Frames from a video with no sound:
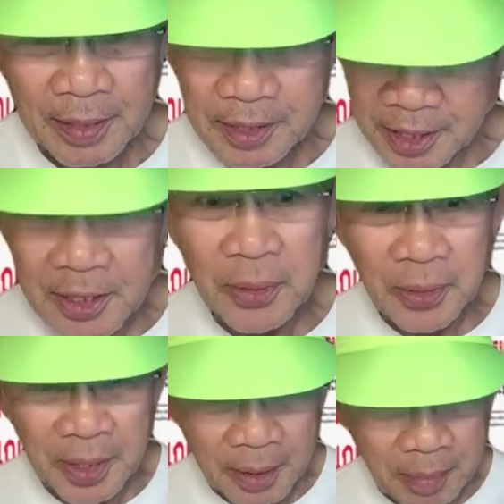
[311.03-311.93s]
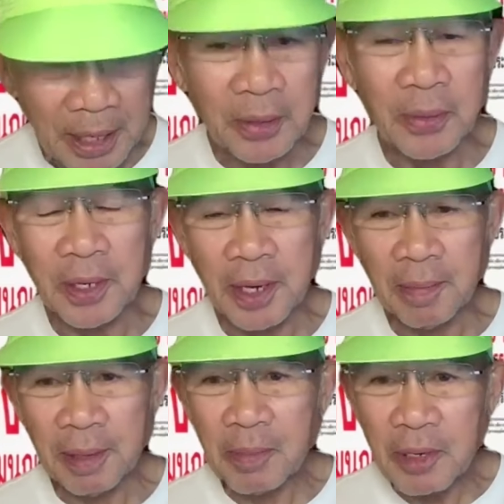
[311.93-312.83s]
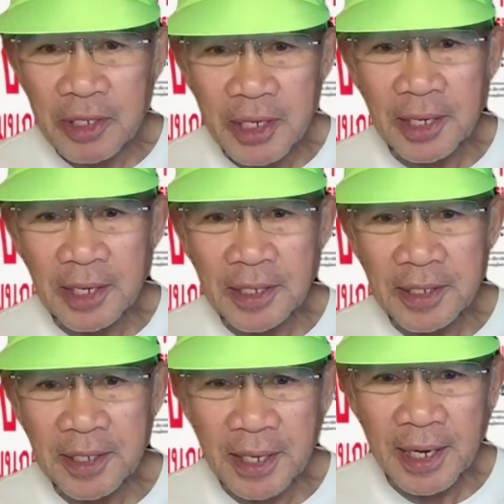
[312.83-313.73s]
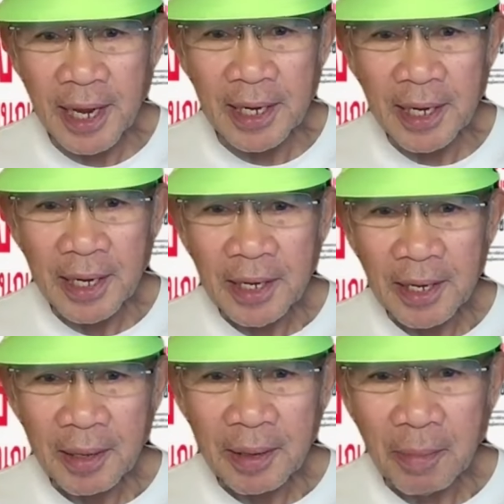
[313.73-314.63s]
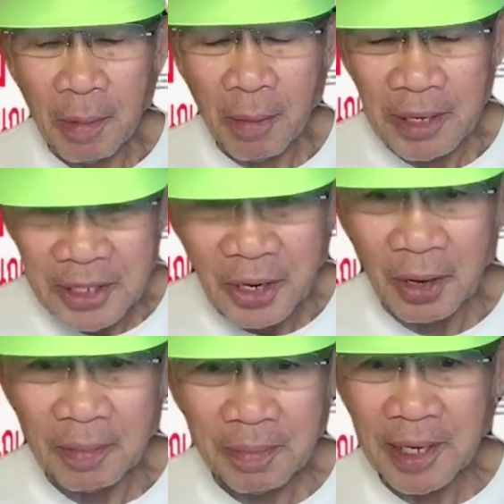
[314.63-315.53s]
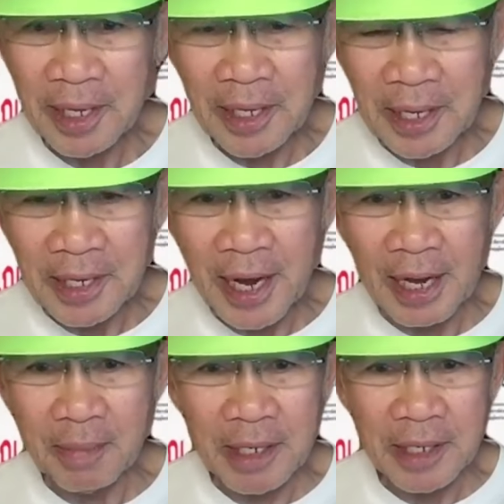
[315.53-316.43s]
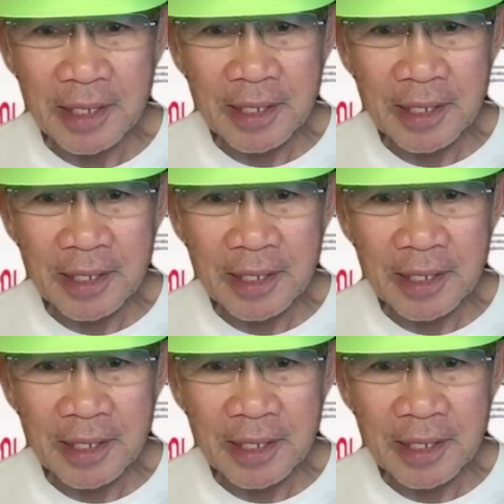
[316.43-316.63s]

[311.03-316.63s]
เซอร์ชูยังมีอยู่นะครับ เป็นบริษัทเอ็นซีขนาดพอเหมาะพอเจาะ ไม่ได้ยิ่งใหญ่เหมือน